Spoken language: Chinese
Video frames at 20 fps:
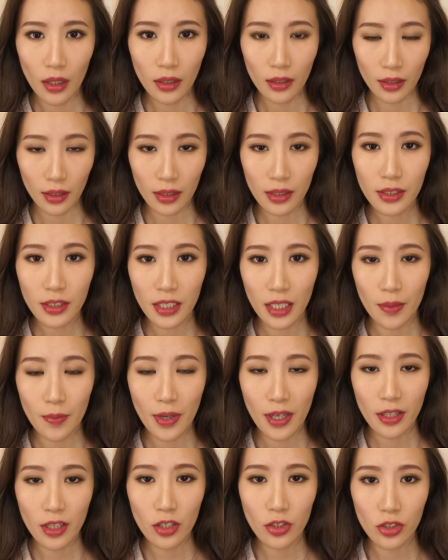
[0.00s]
跟前
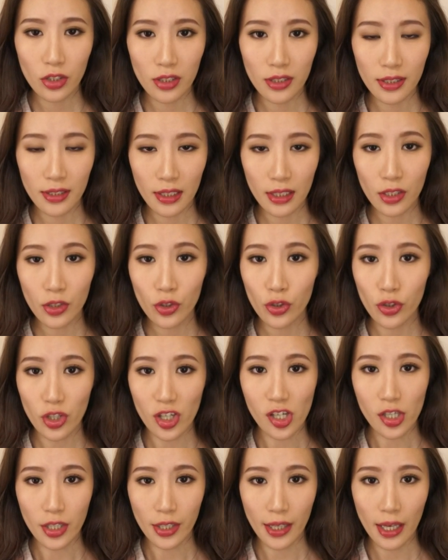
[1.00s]
面那只 C
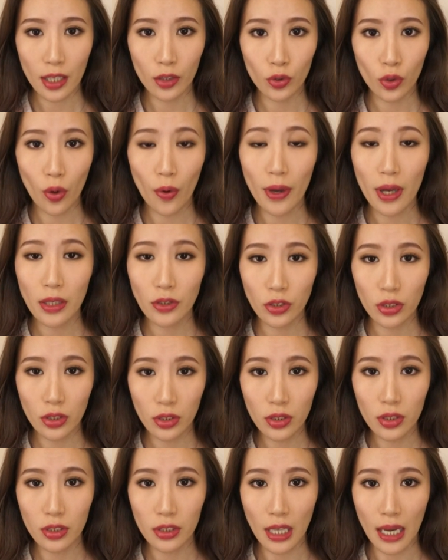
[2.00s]
Shear 一样，同样是
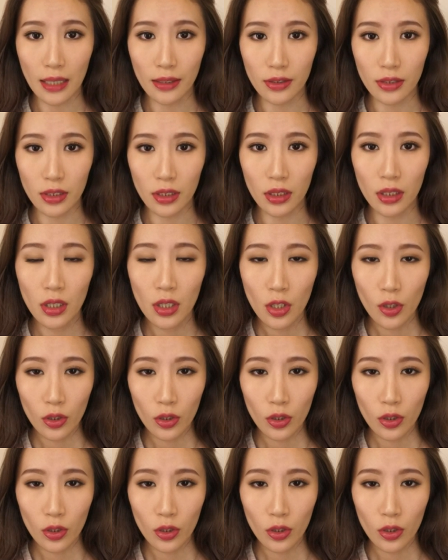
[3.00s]
日常色，